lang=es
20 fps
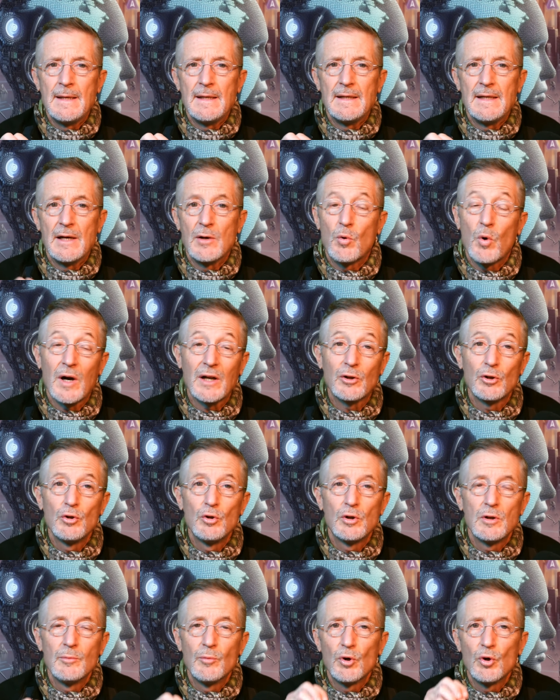Y en cuarto y
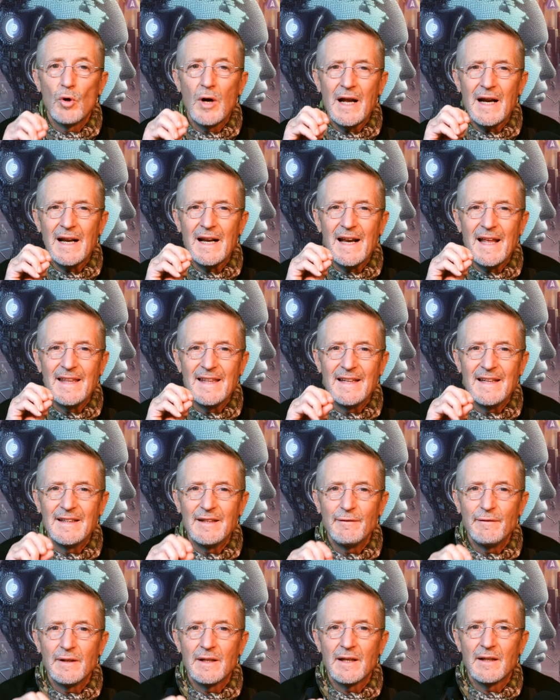último lugar, la
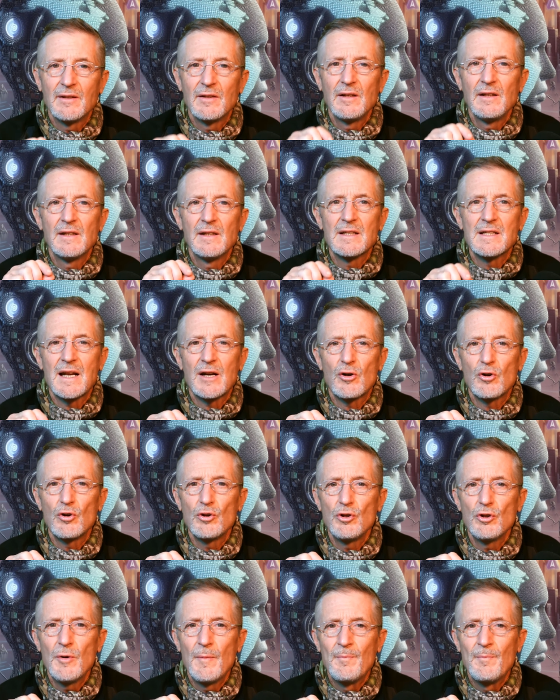identificación y
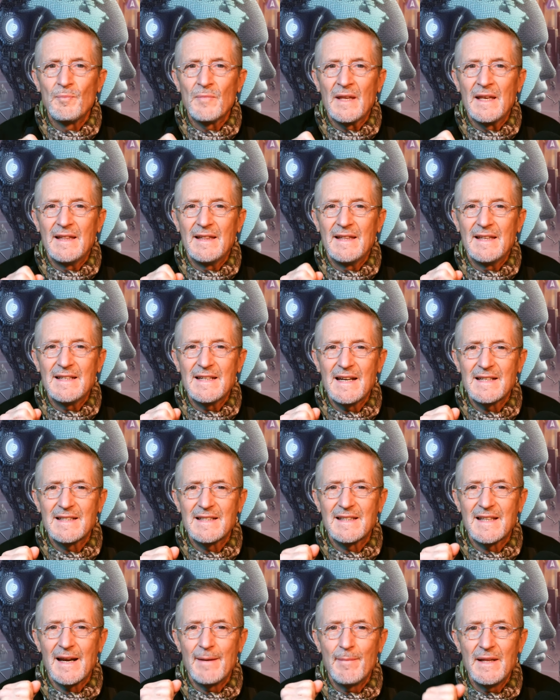desarrollo de
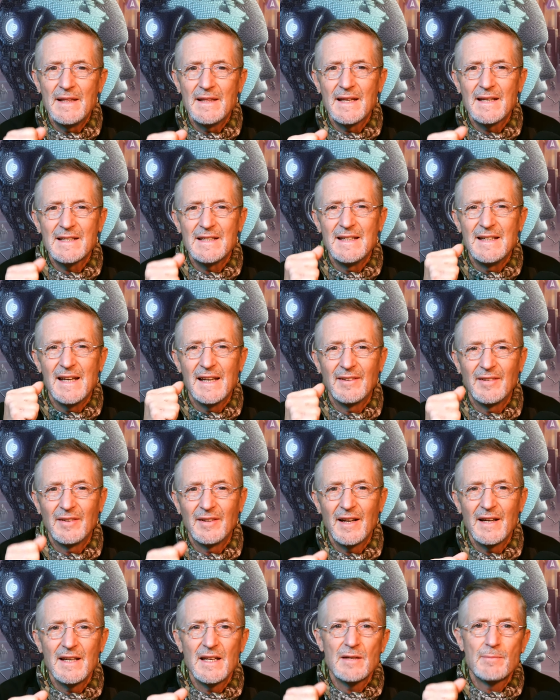esas tremendas y
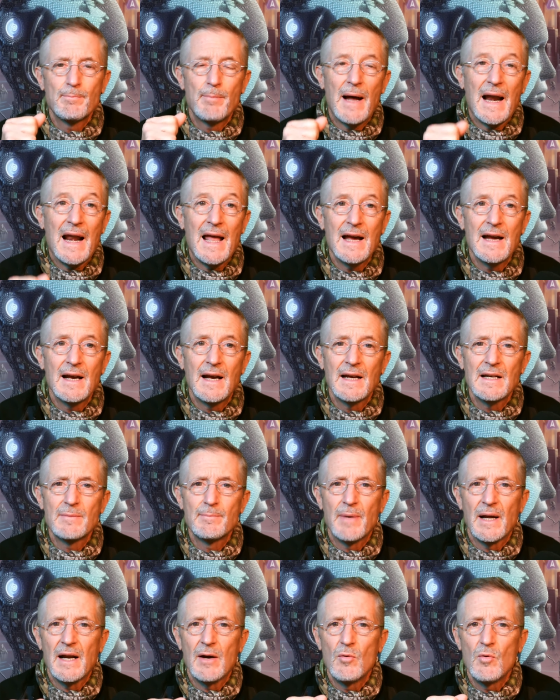necesarias palancas
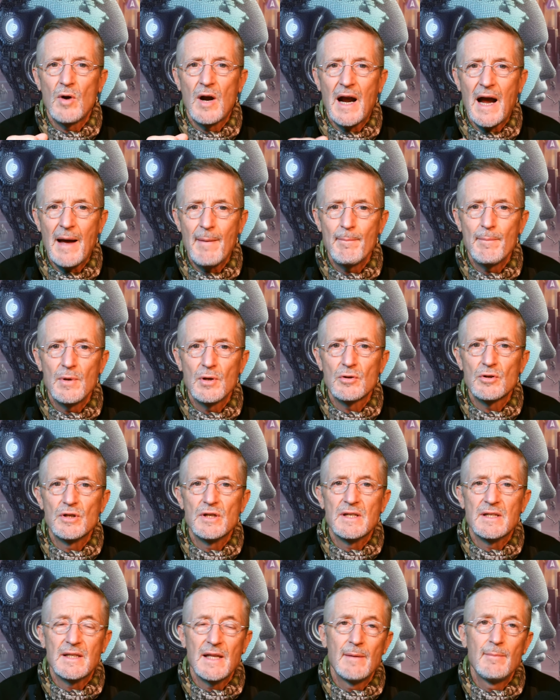para un cambio
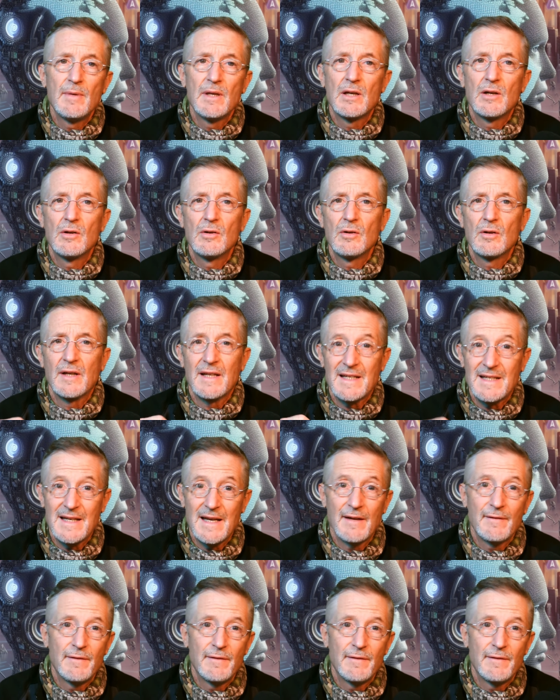sistémico que sea